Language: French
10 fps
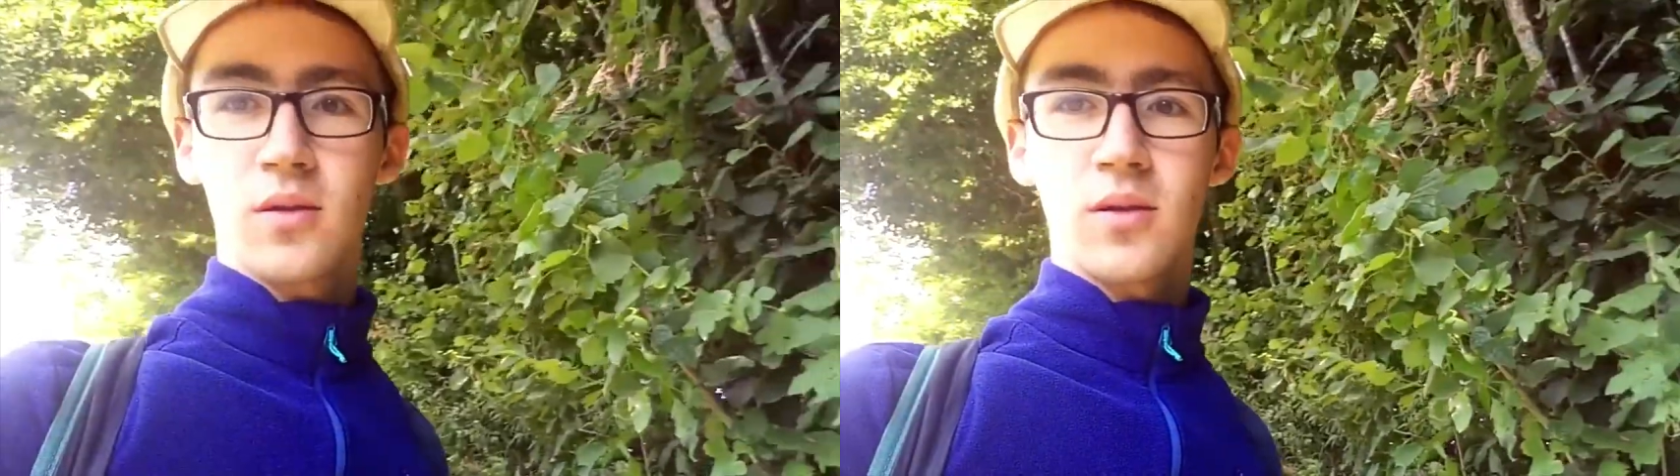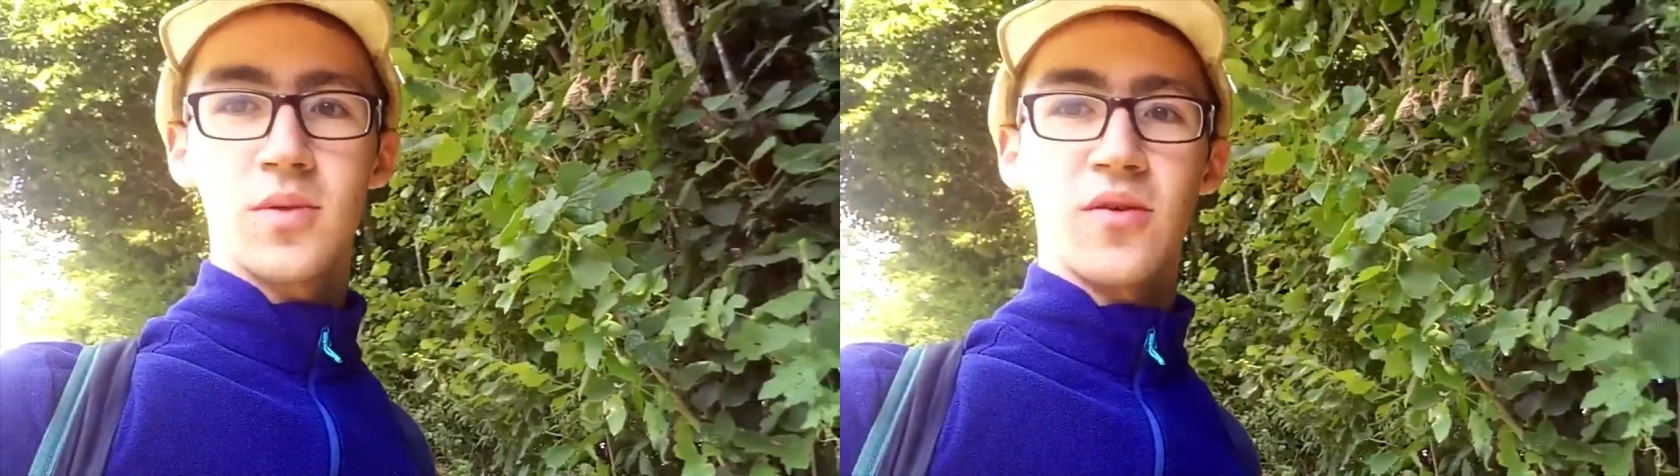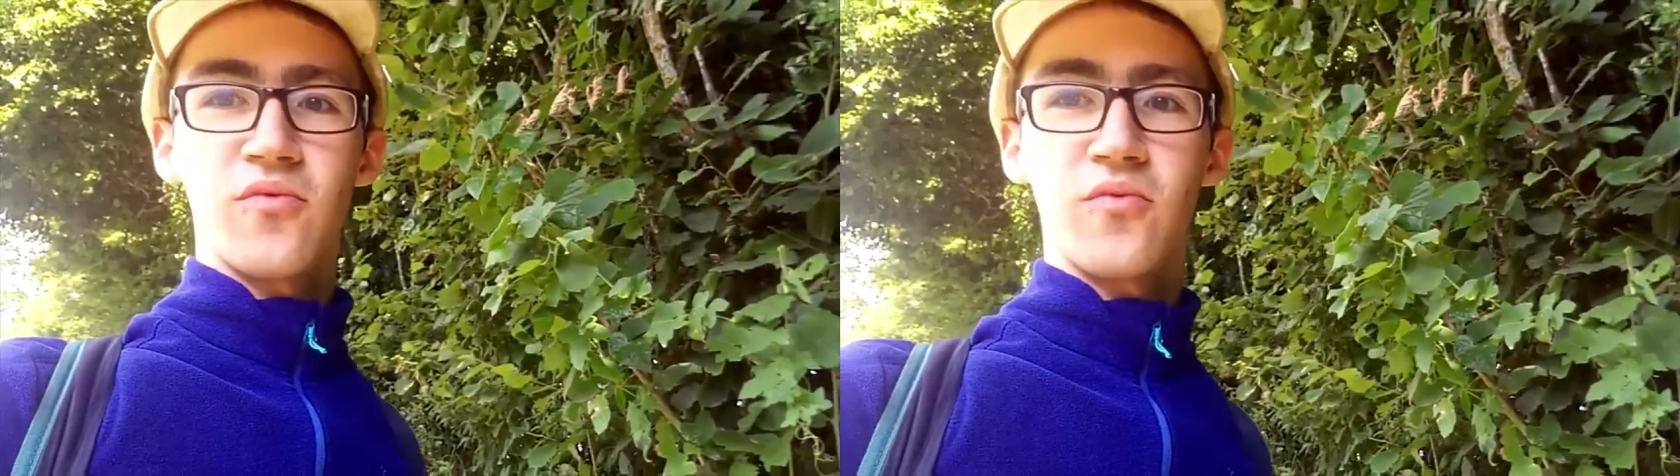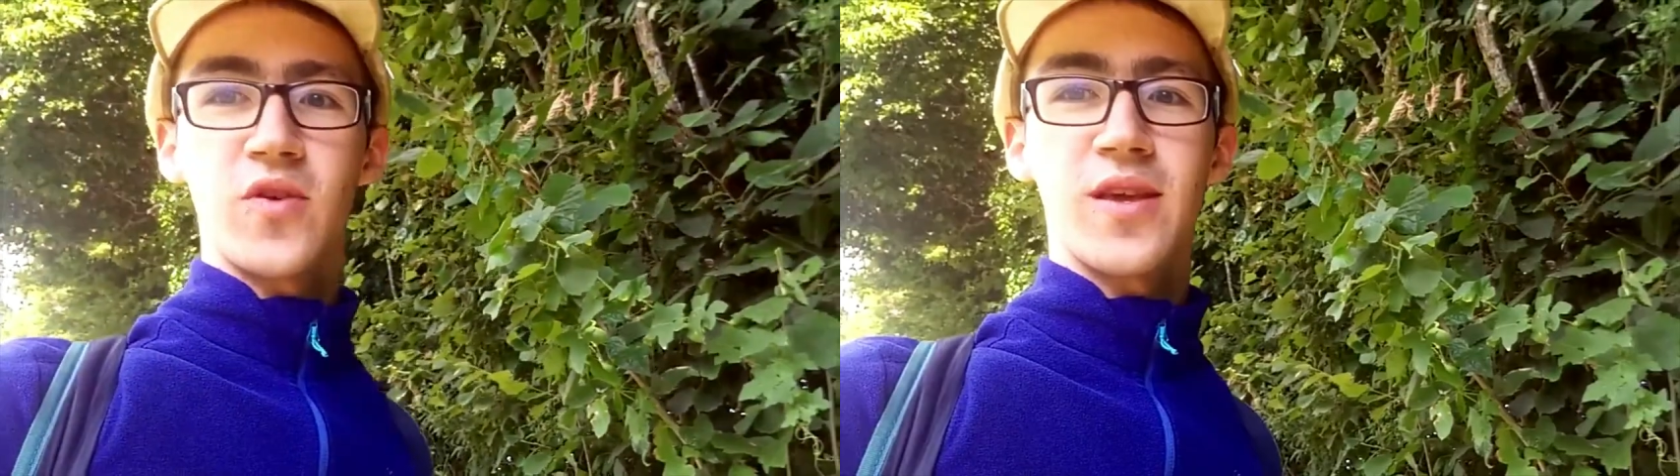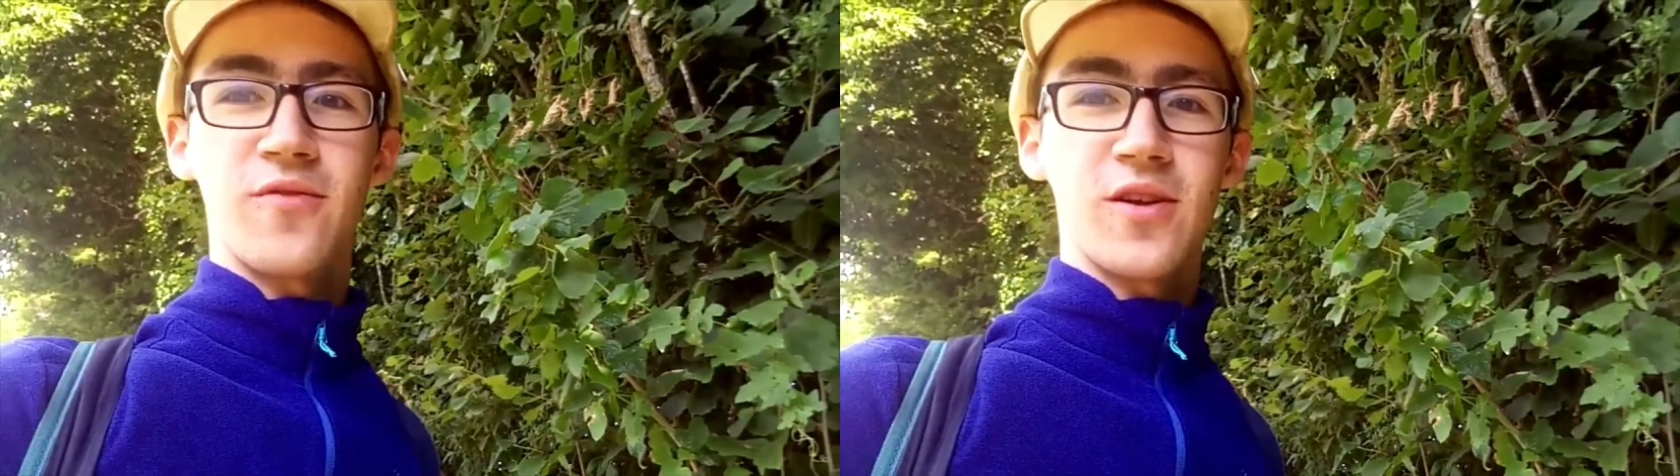comme ça, pour vous
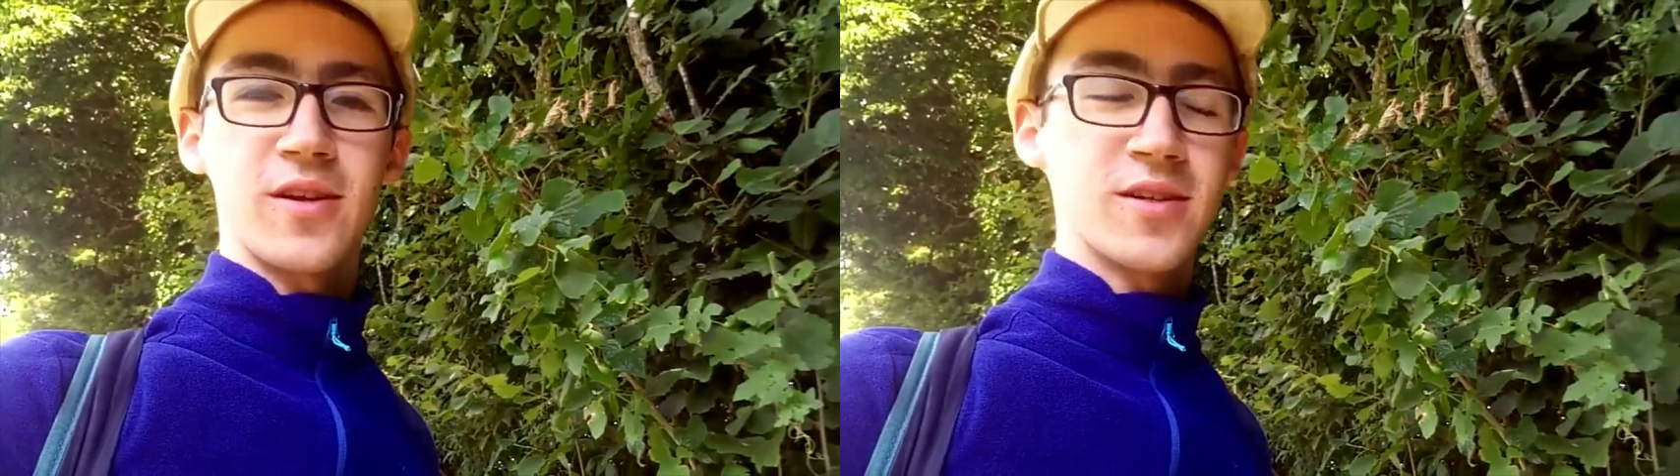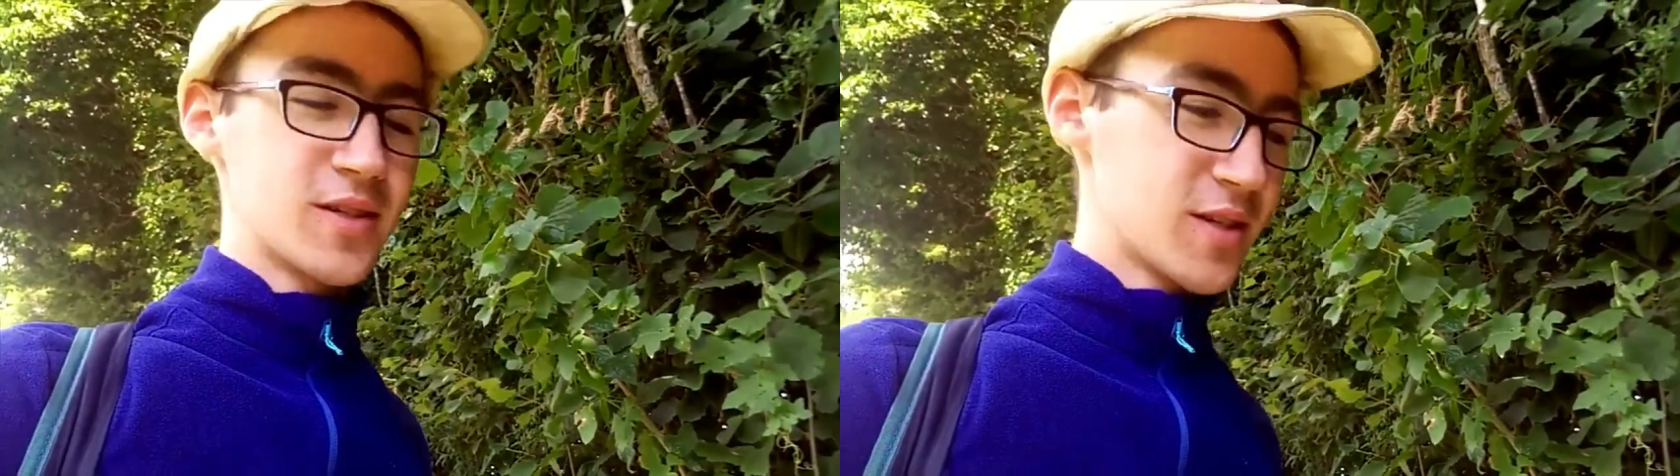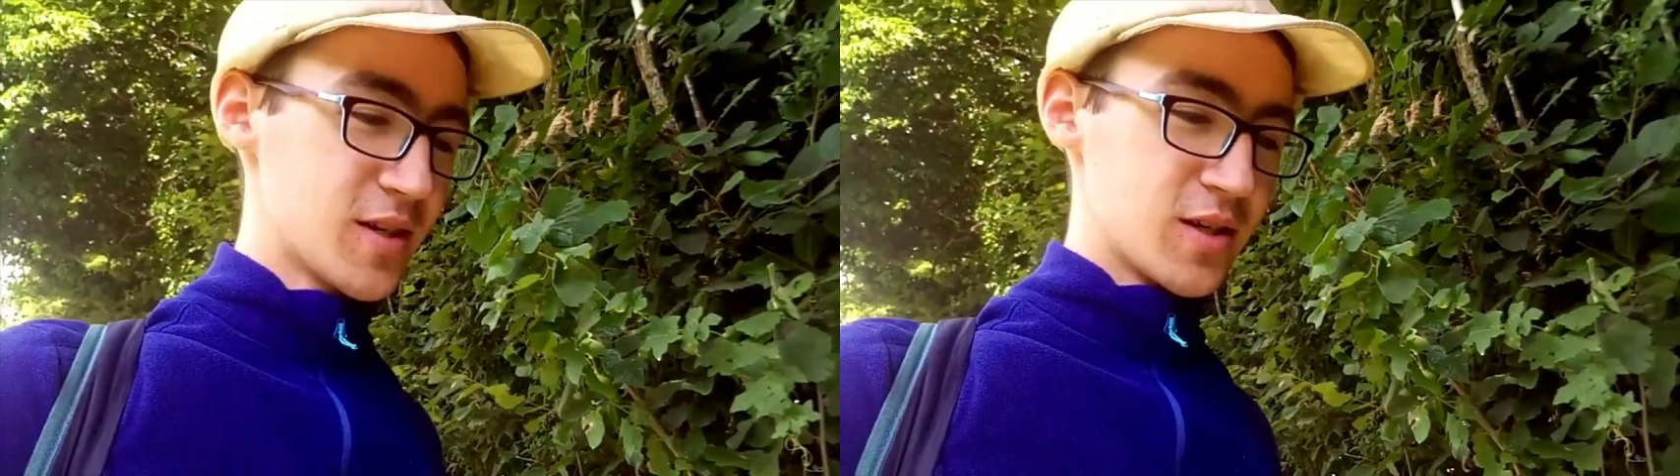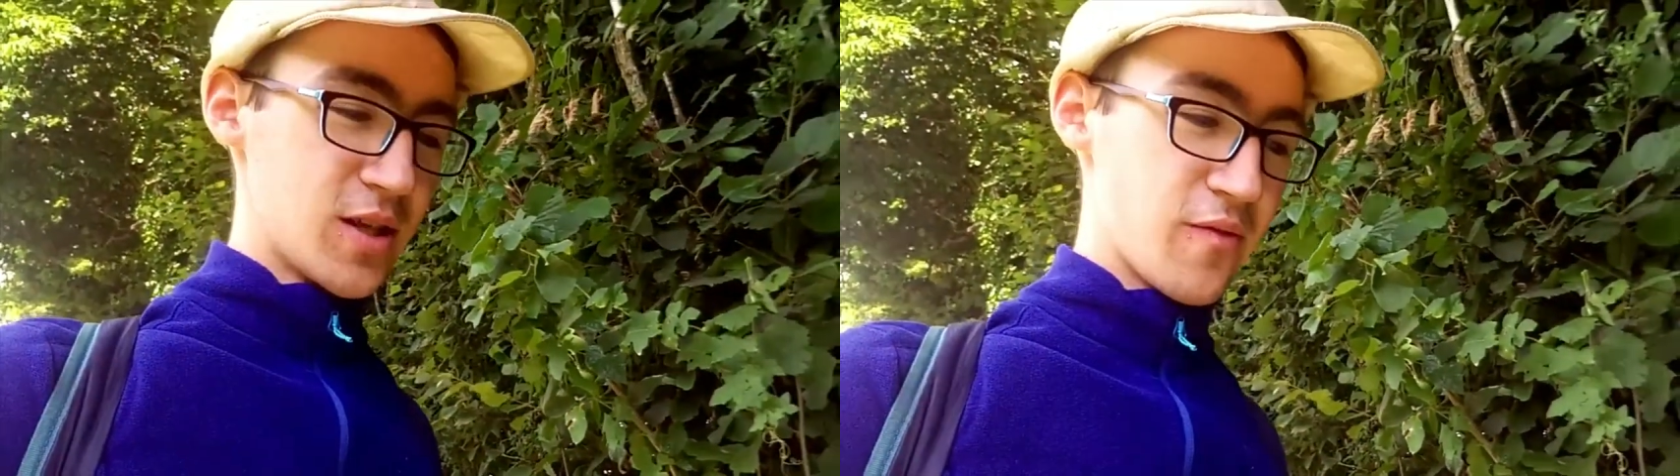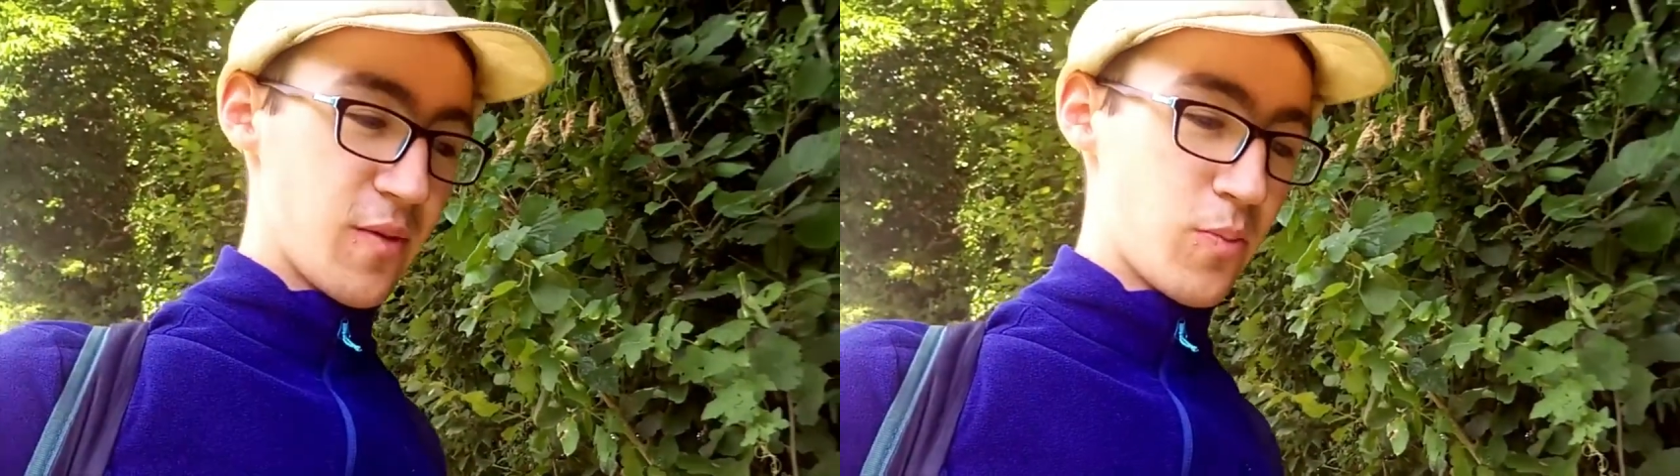voyez. Voilà.
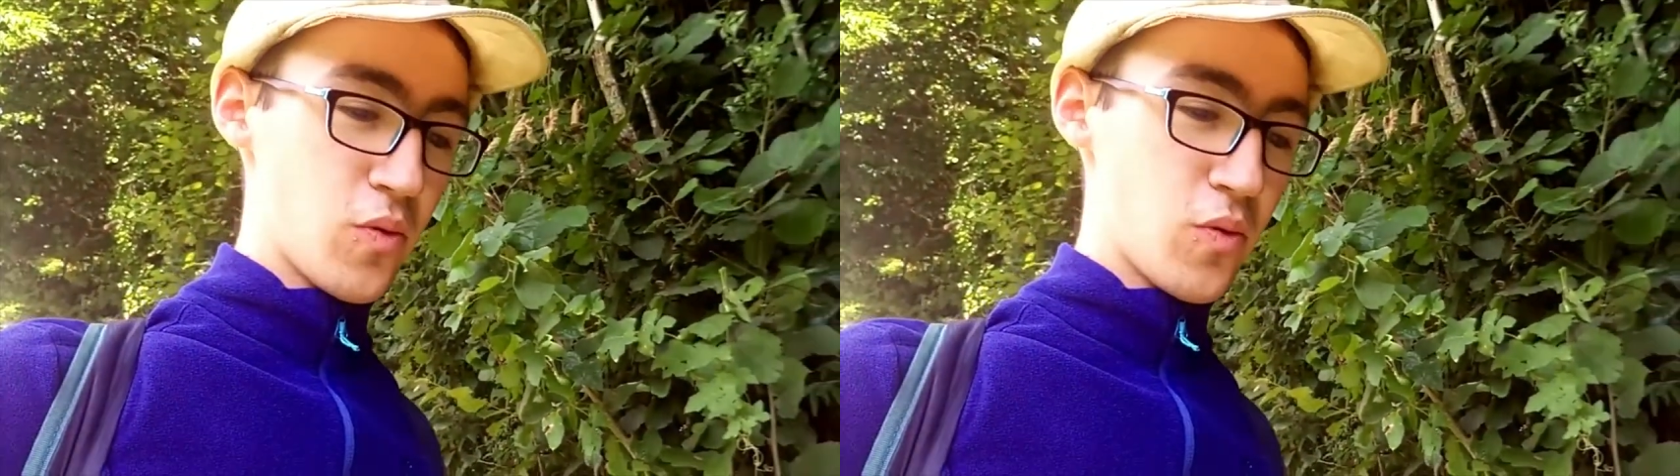Il y avait